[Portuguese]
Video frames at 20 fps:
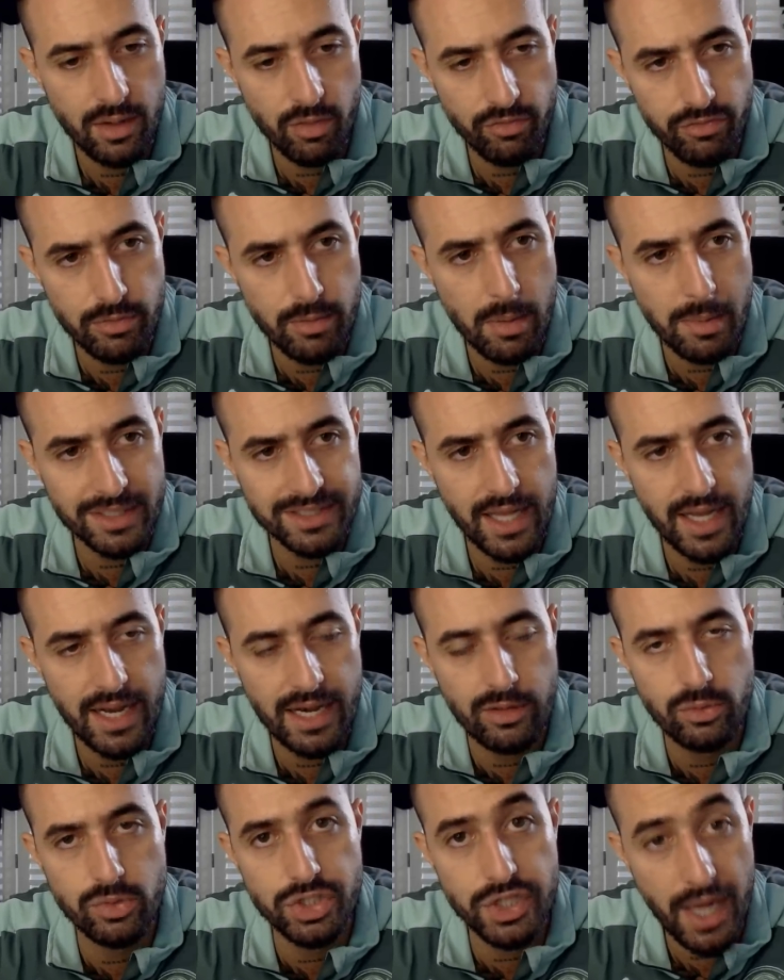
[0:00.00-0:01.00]
Eu vi uma
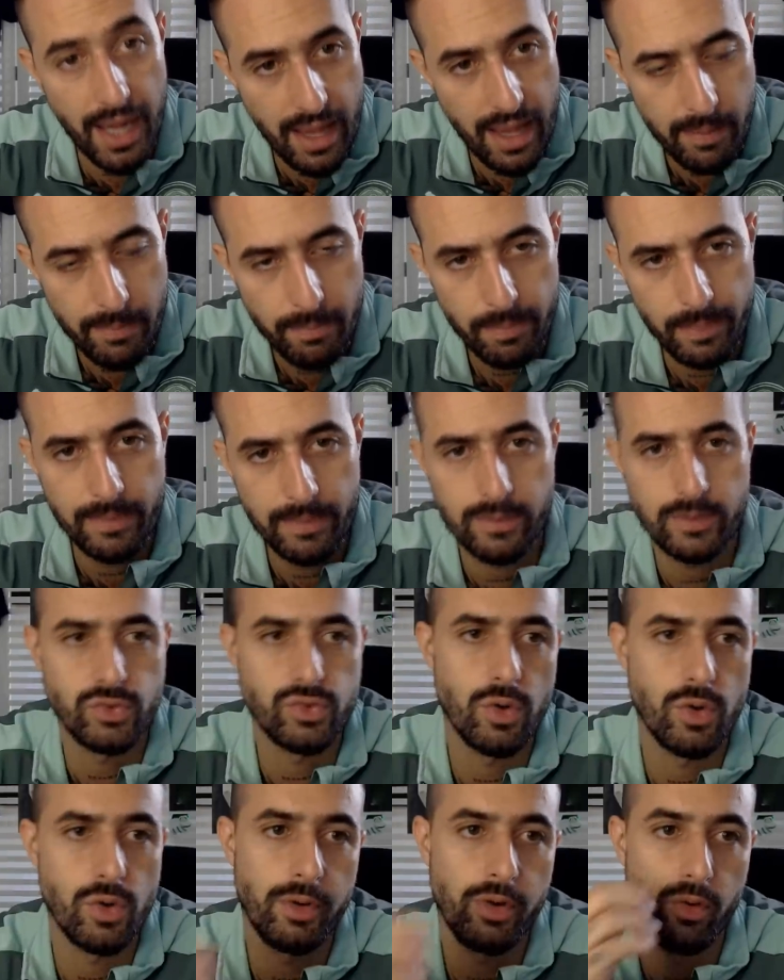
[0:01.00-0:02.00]
matéria no GE
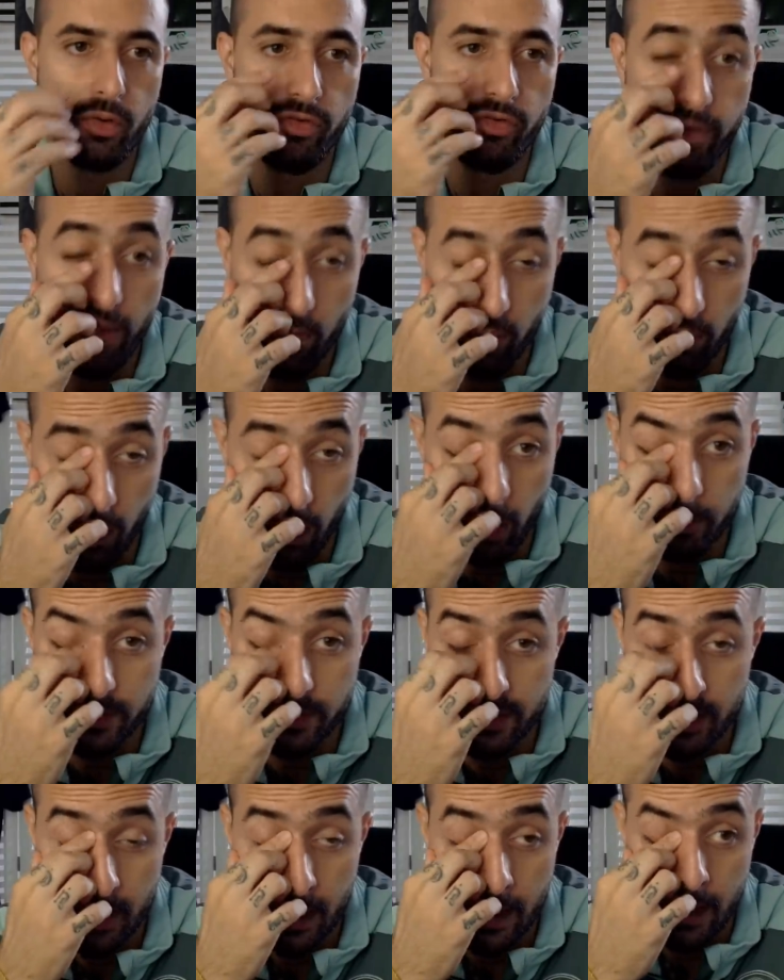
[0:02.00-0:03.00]
sobre o Flaco
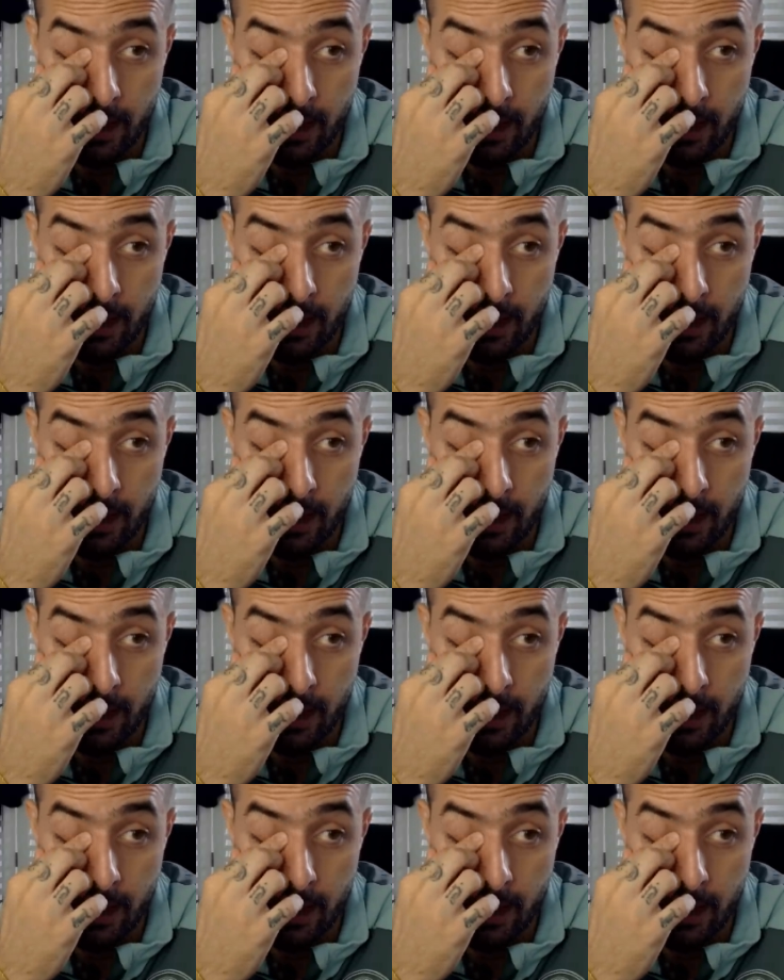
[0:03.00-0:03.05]
Lopes